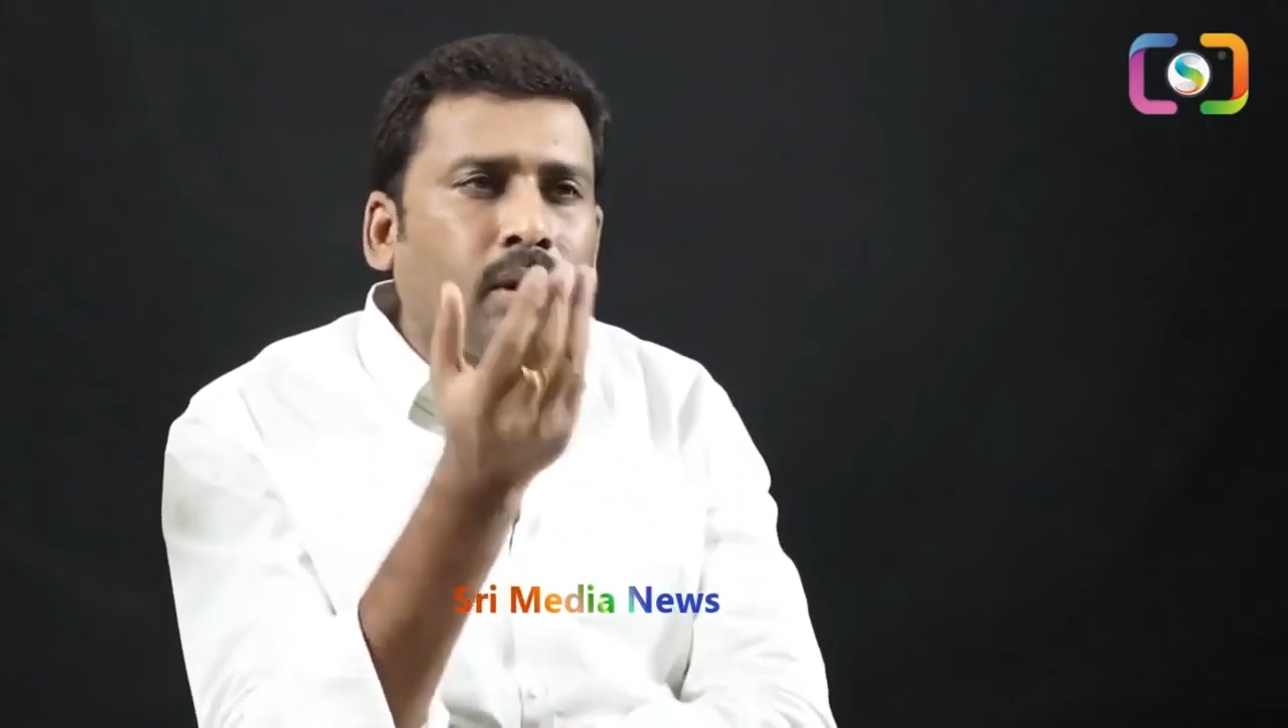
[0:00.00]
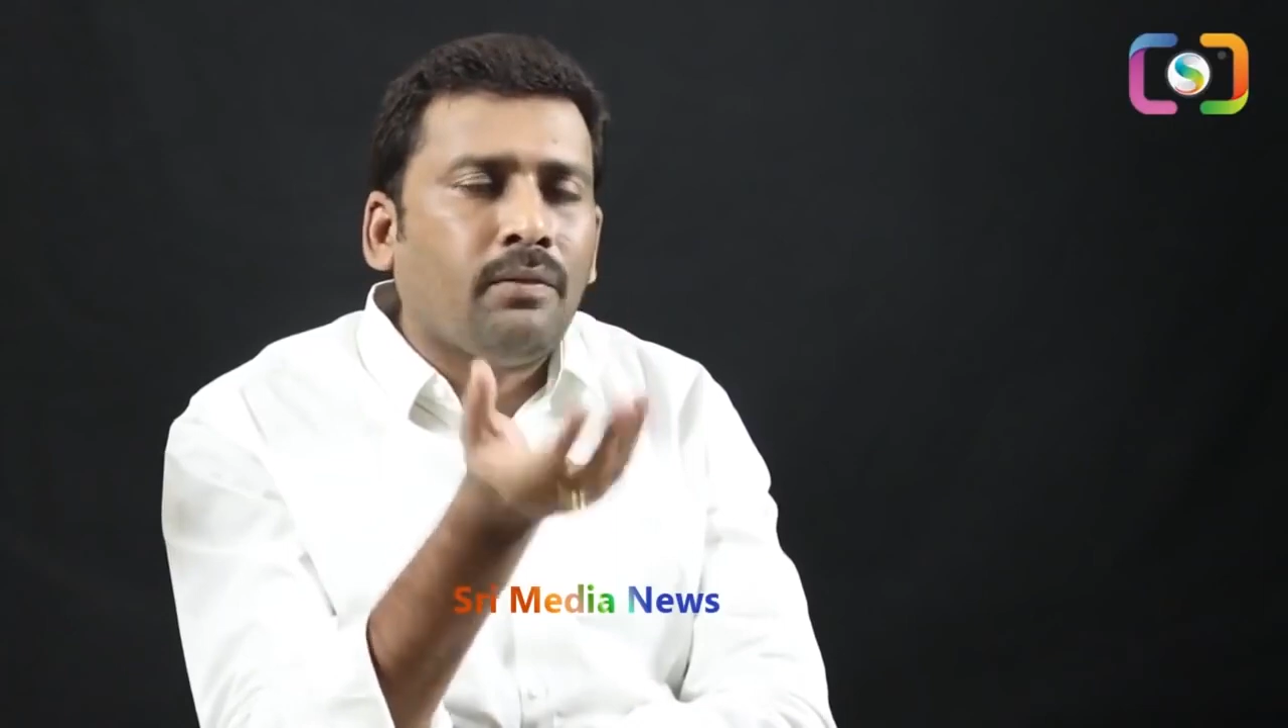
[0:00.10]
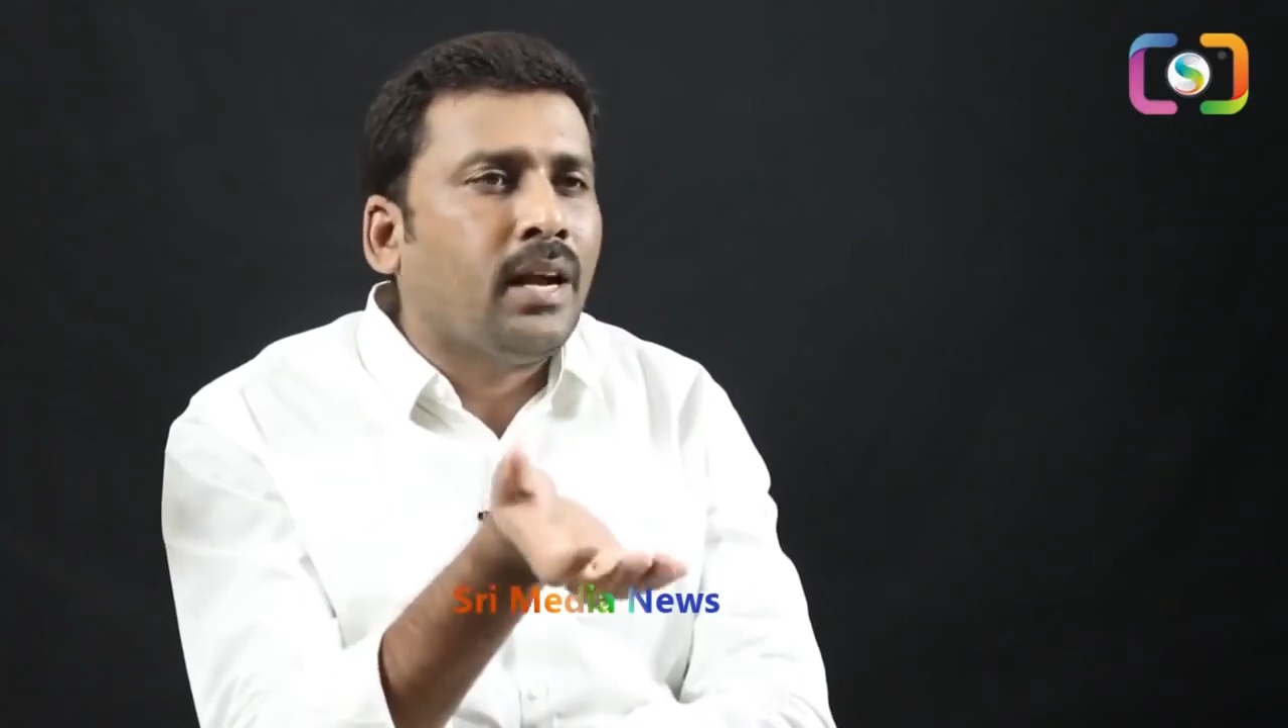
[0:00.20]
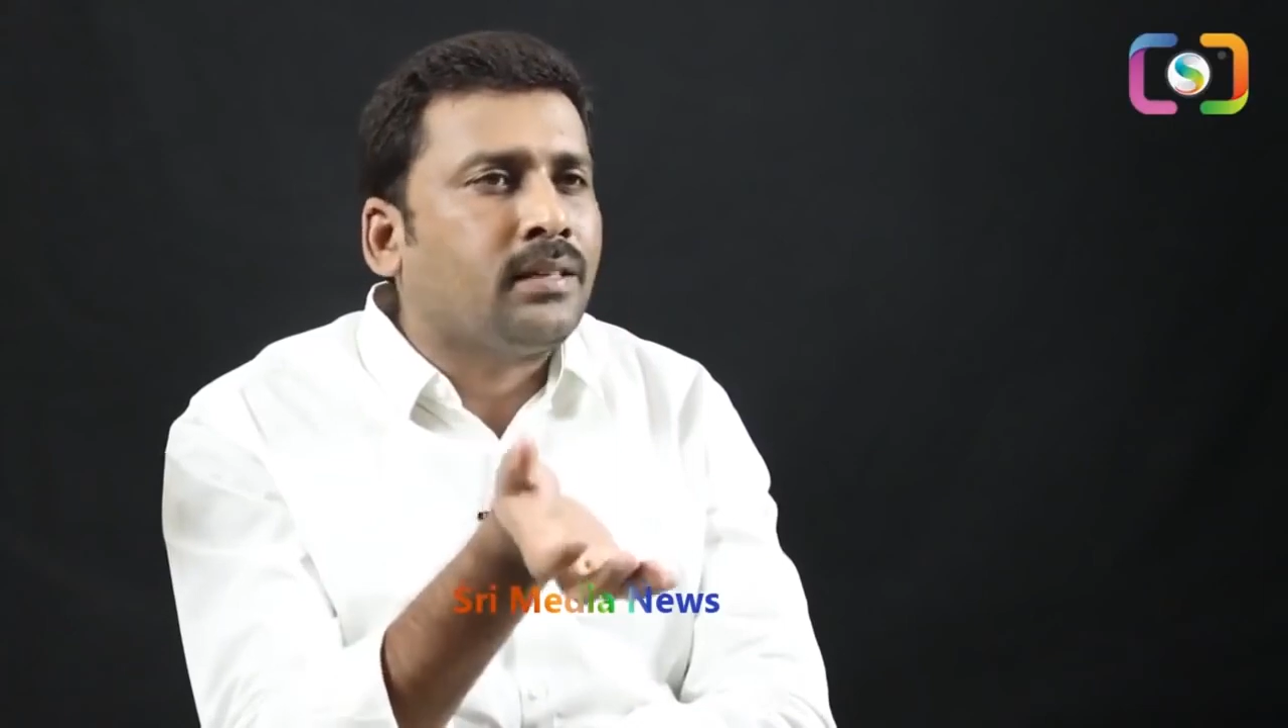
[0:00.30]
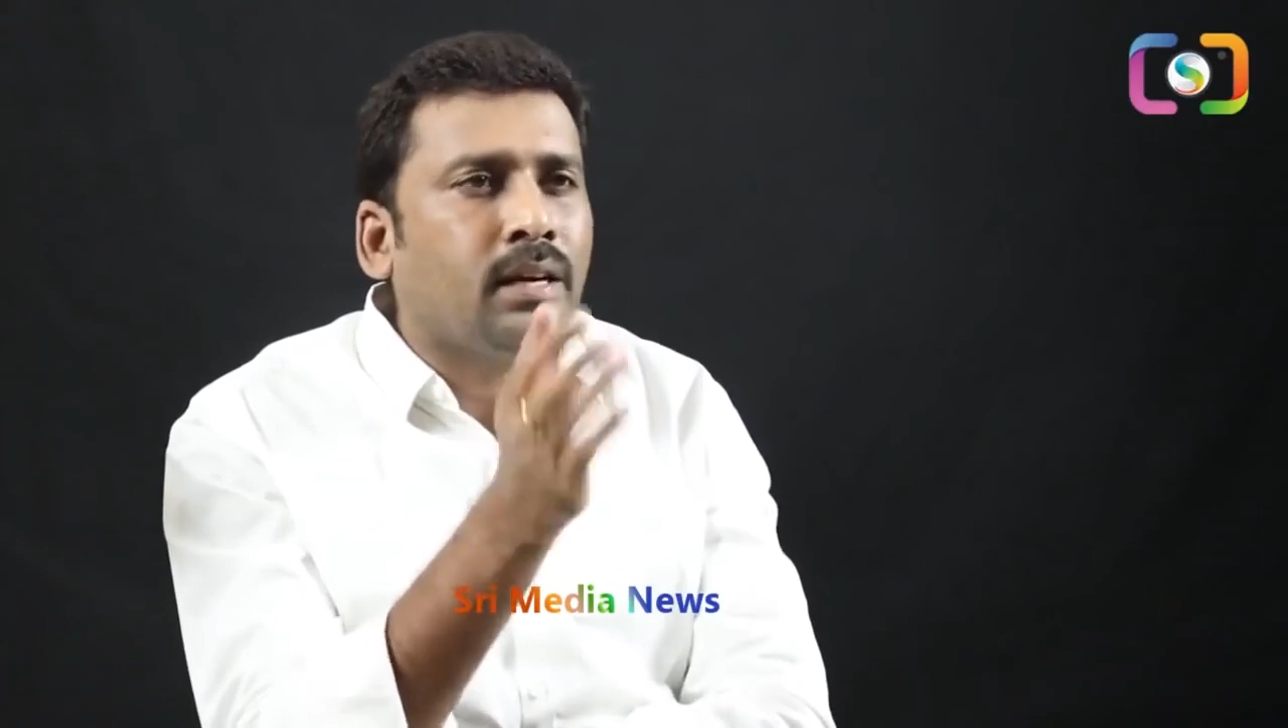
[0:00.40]

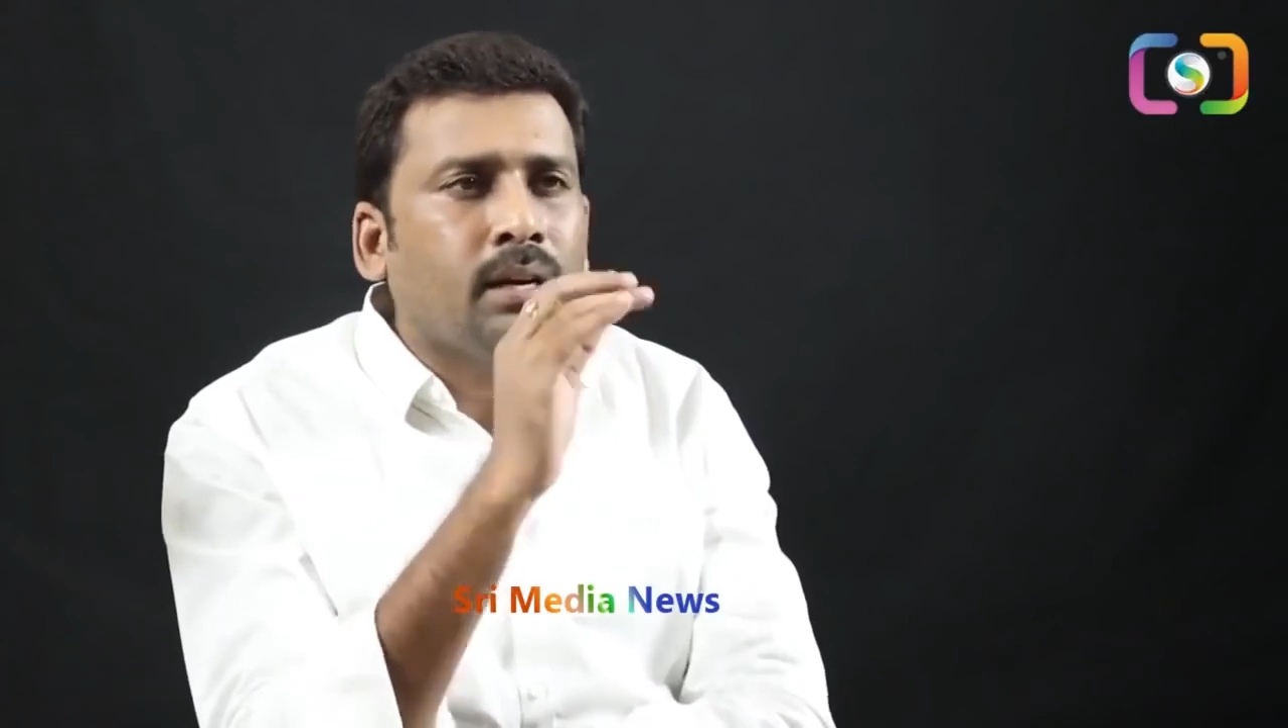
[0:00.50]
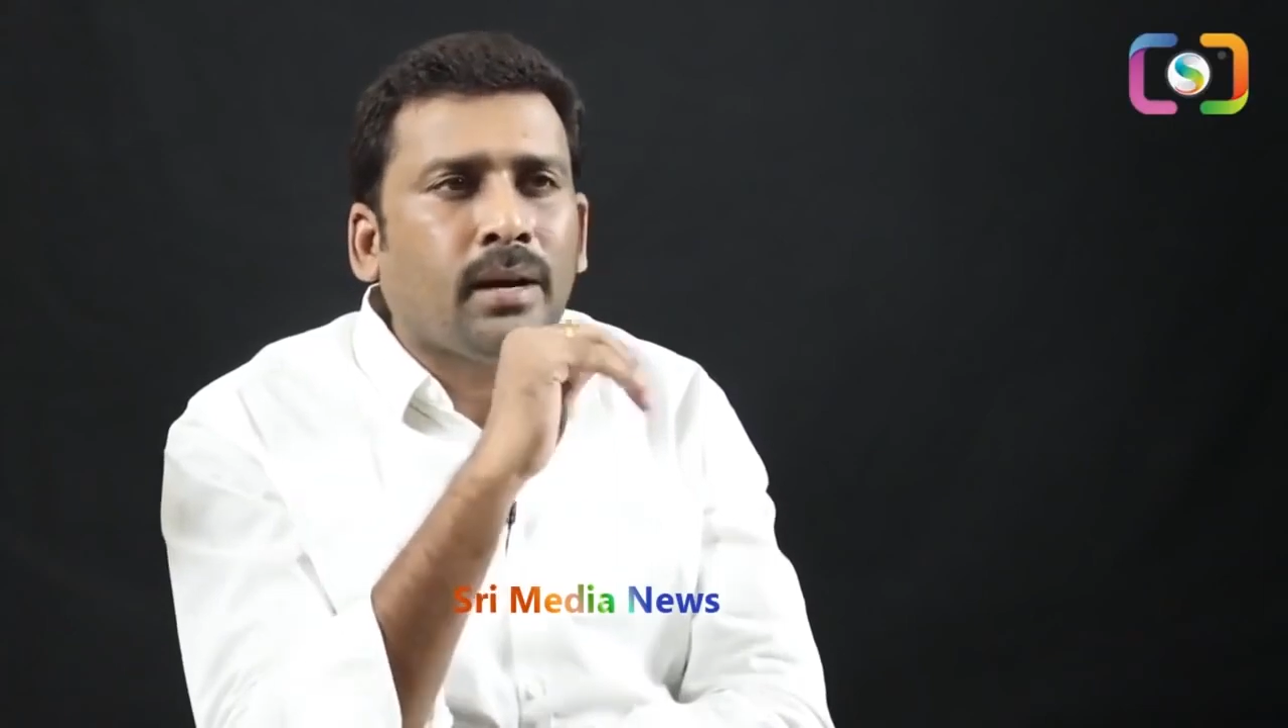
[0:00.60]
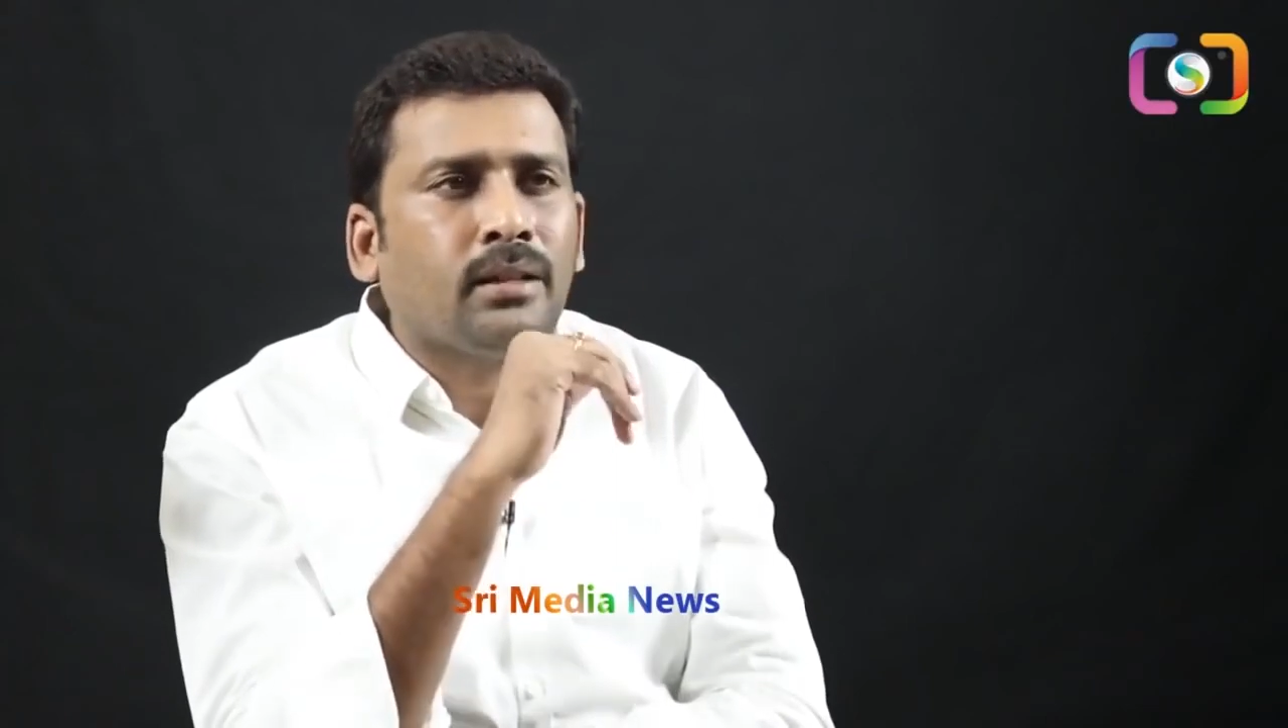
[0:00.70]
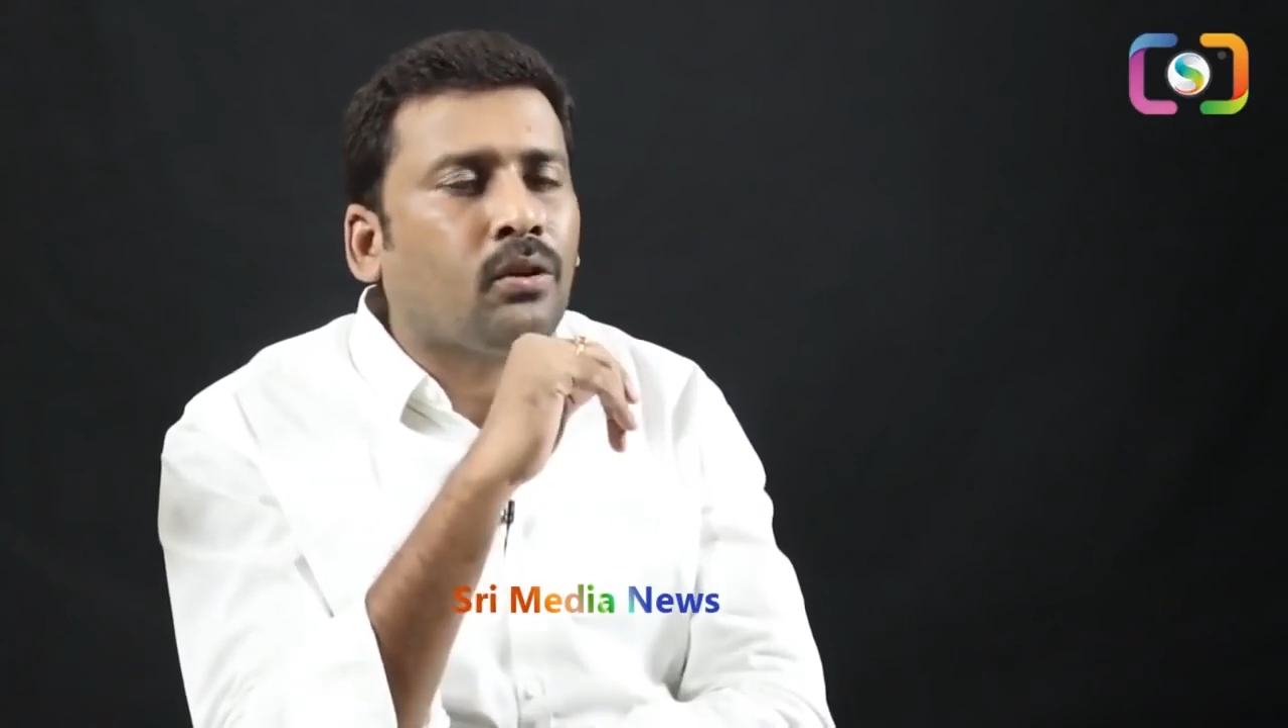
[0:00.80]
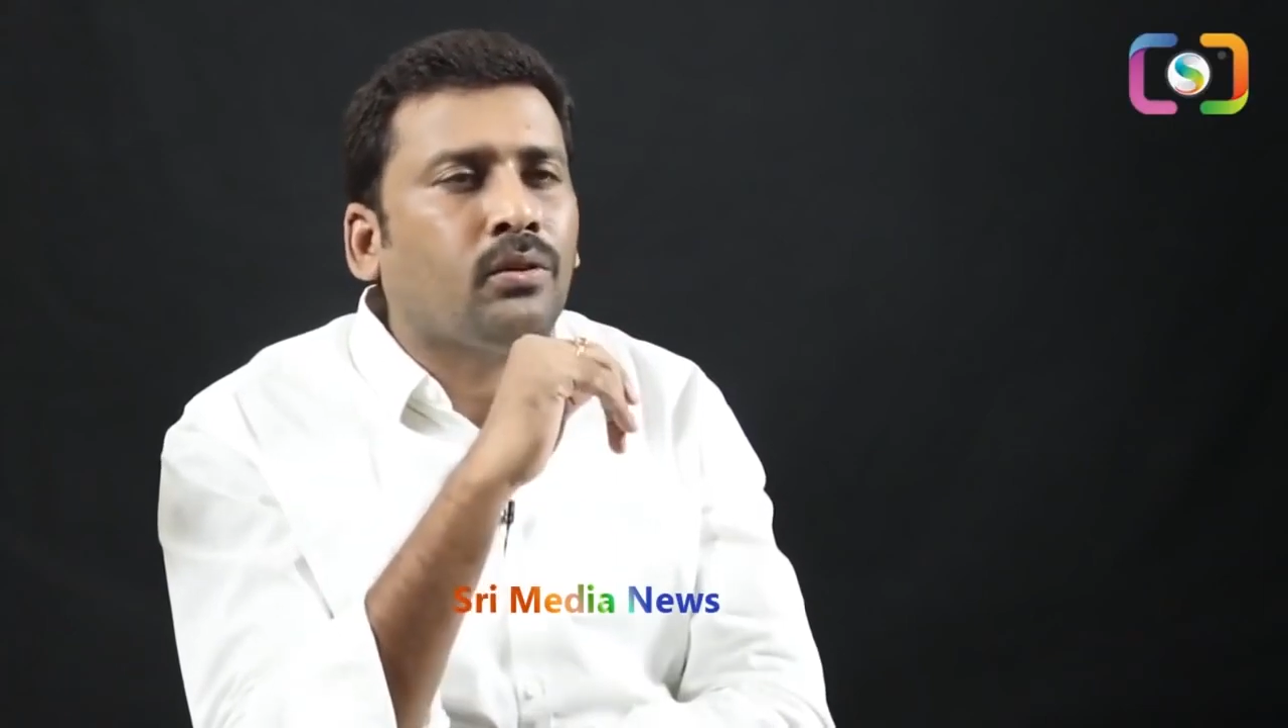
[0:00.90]
అవినాష్ రెడ్డి
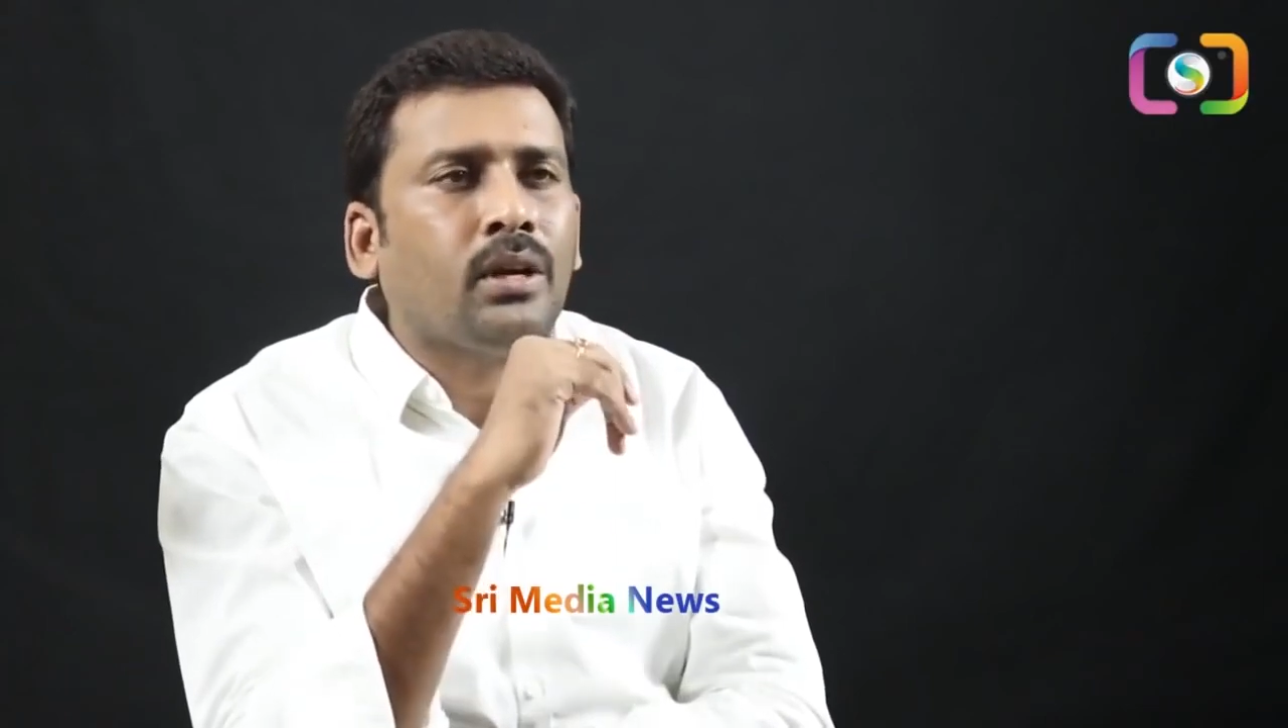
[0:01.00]
పాత్ర